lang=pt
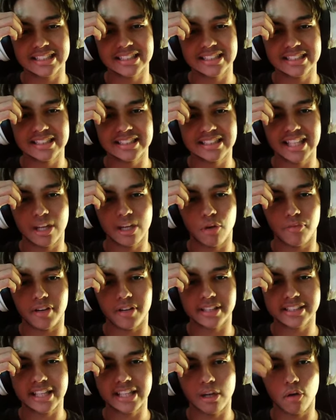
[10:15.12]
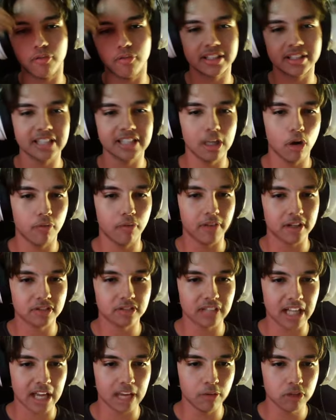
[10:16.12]
O que que eu faço? O que que eu faço? O que que eu faço?
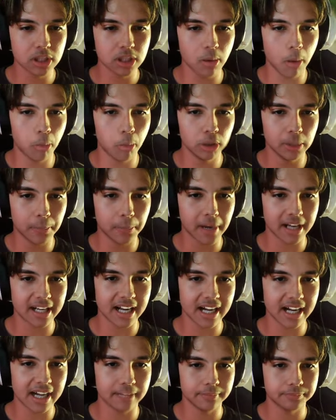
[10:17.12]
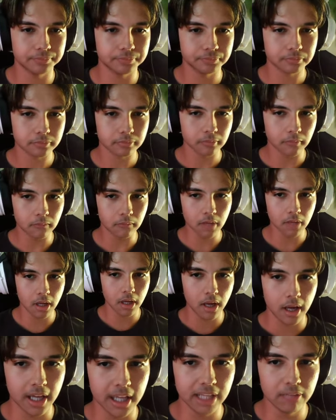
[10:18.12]
Tá, eu vou chamar o Bonnie pra cá.
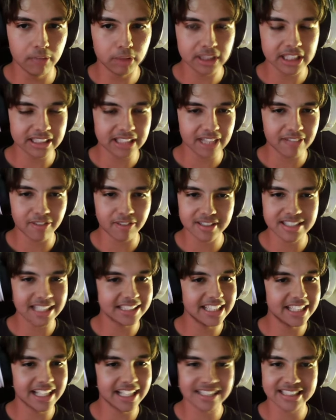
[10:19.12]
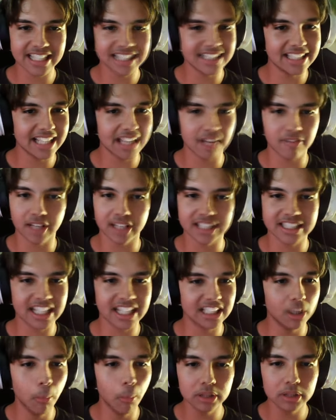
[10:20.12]
E eu vou tentar fazer a Tika sair de lá, velho. A Tika
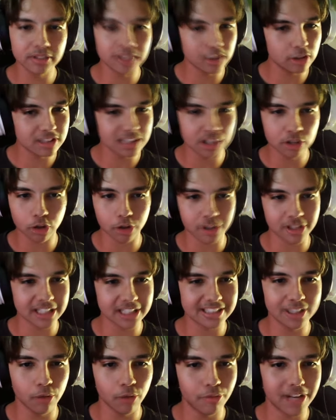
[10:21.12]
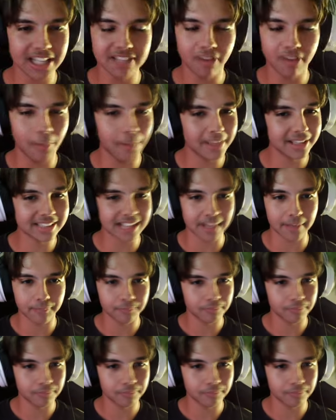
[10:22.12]
não pode ficar no escritório, gente. Senão o Fred vai matar.